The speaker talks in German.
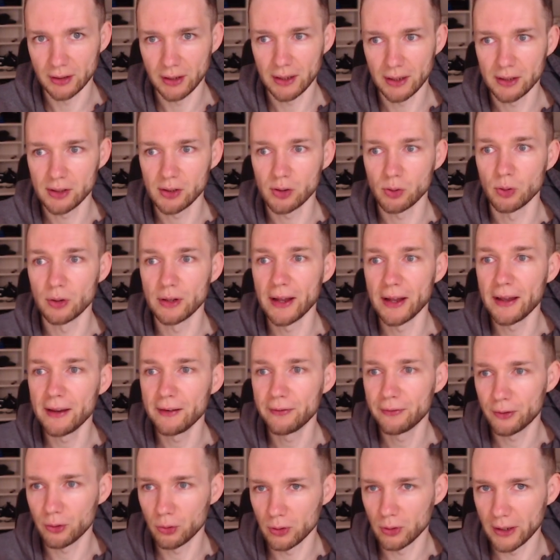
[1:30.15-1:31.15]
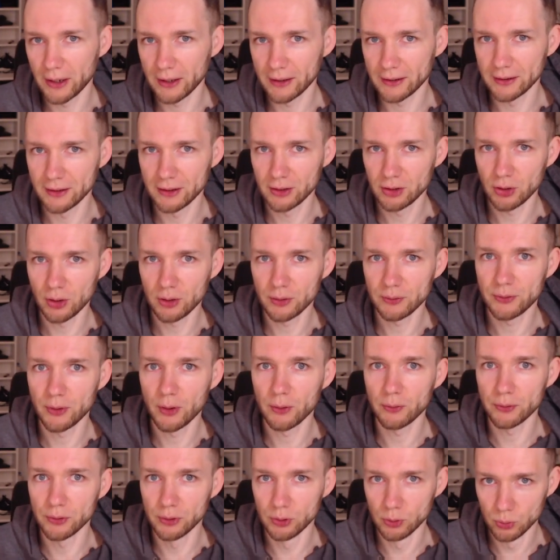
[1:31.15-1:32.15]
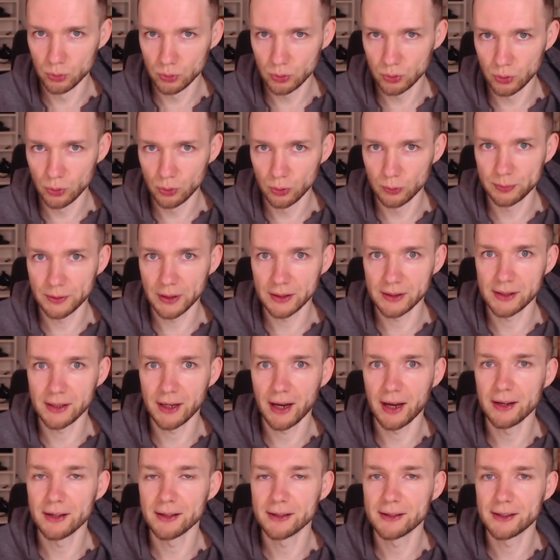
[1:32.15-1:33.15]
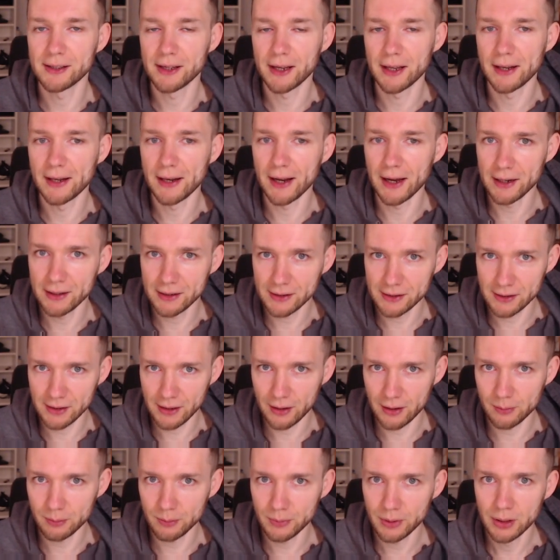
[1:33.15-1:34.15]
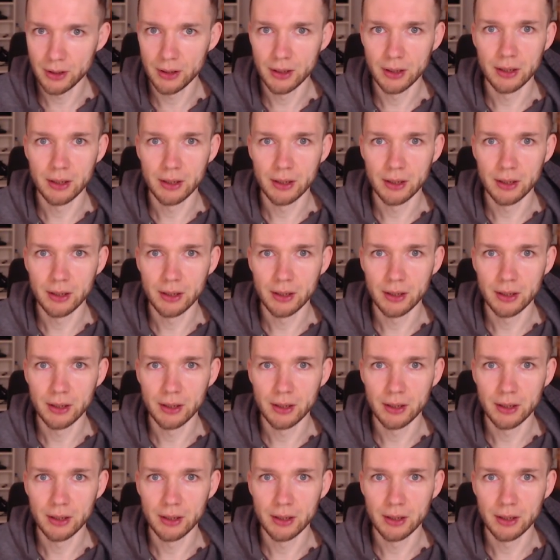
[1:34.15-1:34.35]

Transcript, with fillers: also live connecten, nicht irgendwie auf YouTube, das ist ja alles sehr langsam,